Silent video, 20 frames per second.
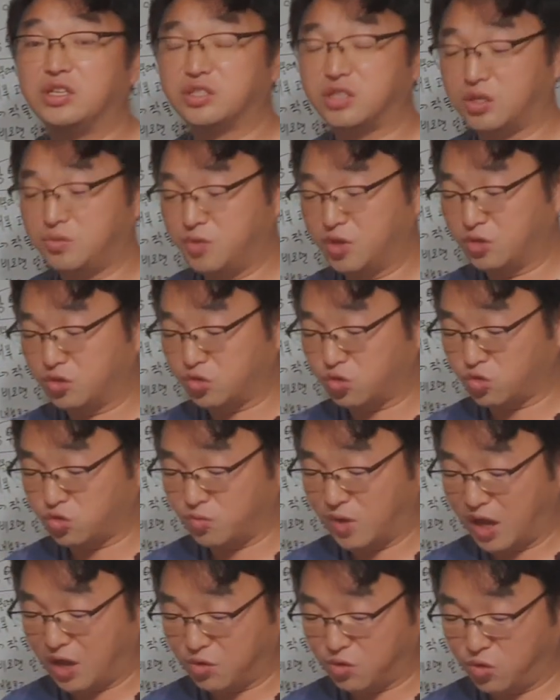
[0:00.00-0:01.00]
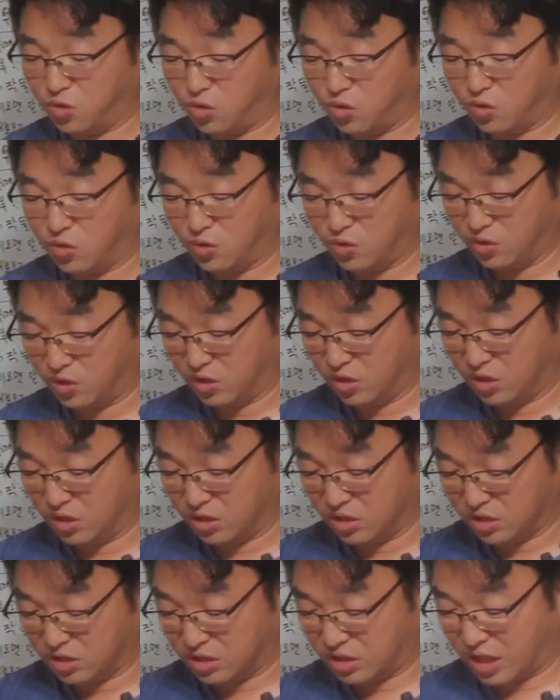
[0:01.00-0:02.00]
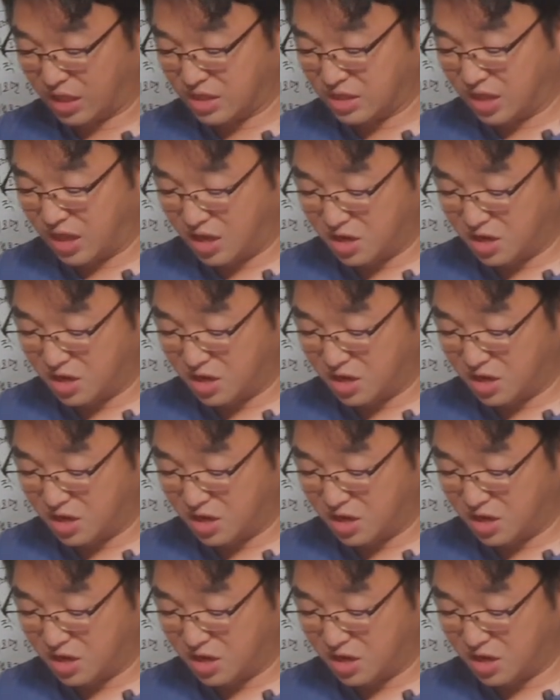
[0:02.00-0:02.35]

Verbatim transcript: 설명을 조금 하고 난